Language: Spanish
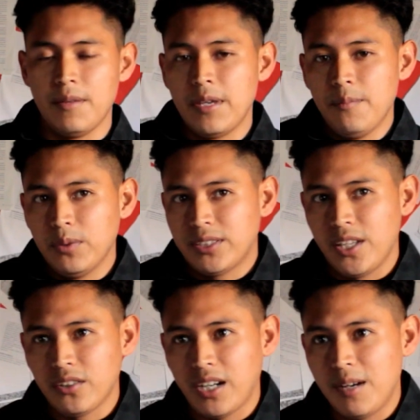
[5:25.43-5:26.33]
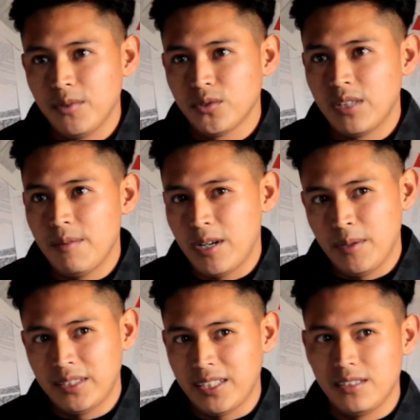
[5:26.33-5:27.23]
Y bien, pues quiero que hagamos una
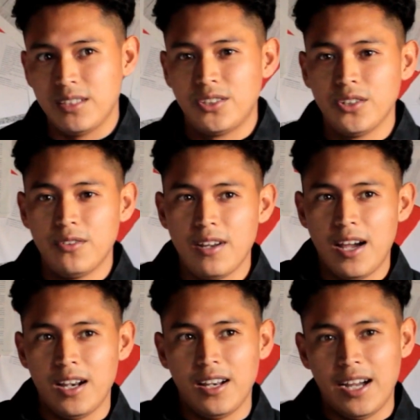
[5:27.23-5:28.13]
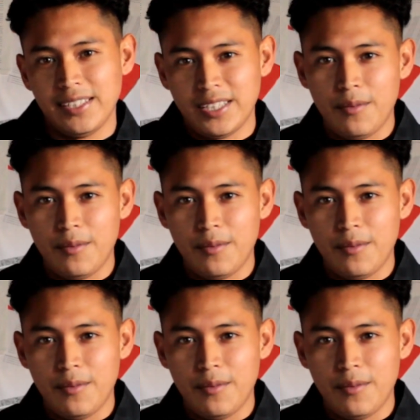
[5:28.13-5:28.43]
breve transición a,